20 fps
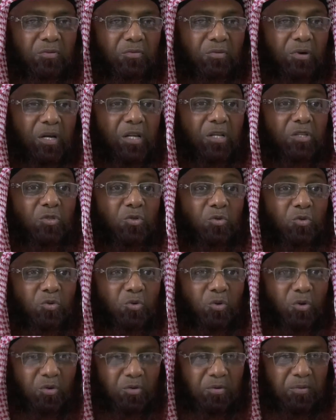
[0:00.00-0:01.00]
व
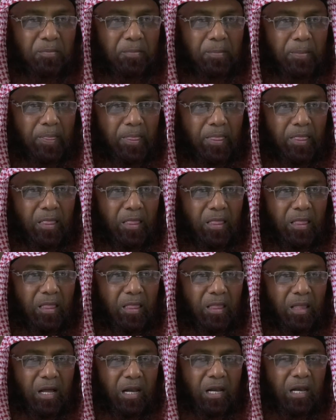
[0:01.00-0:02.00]
रसूल
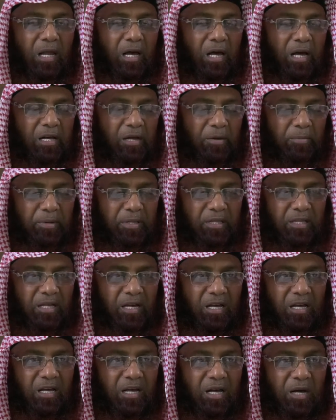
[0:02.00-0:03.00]
अल्लाह का बंदा
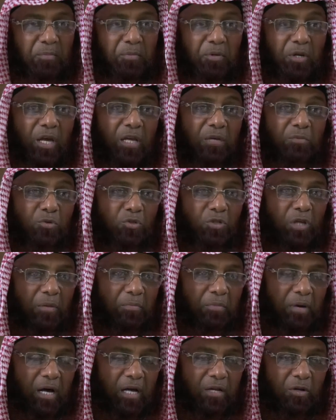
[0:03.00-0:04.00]
है अब नई
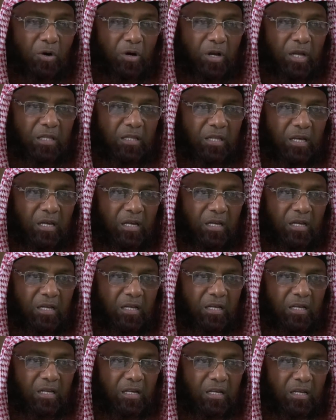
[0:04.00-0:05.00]
मुसलमान औरत है
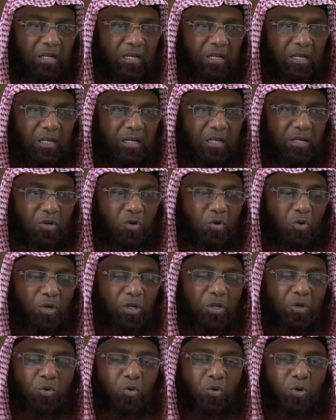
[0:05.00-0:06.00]

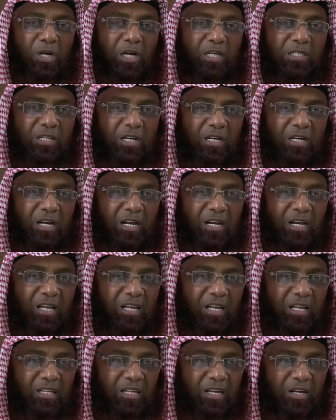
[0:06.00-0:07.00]
कोई नूर का चक्कर
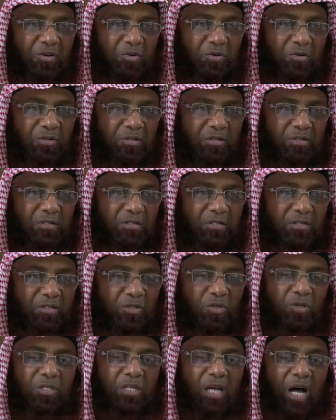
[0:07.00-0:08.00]
नहीं है देखो
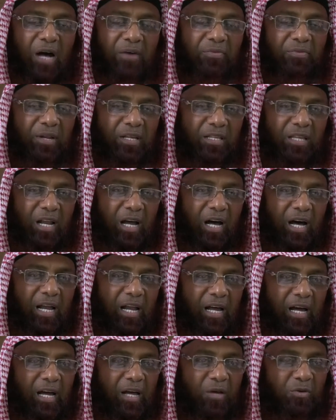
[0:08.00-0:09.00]
जो साफ नज़र आ
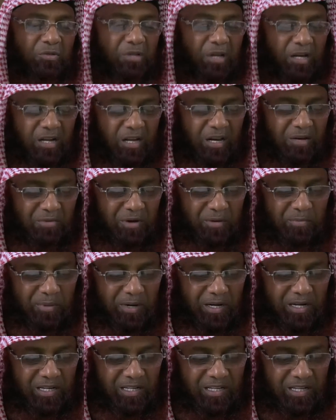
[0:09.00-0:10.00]
रहा है उसका कलमा
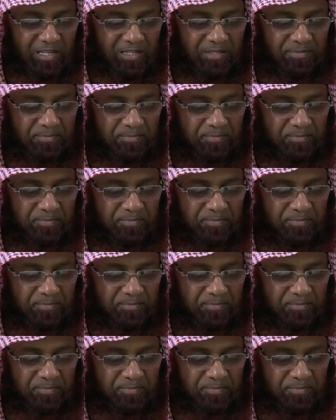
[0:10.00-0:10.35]
पढ़ लिया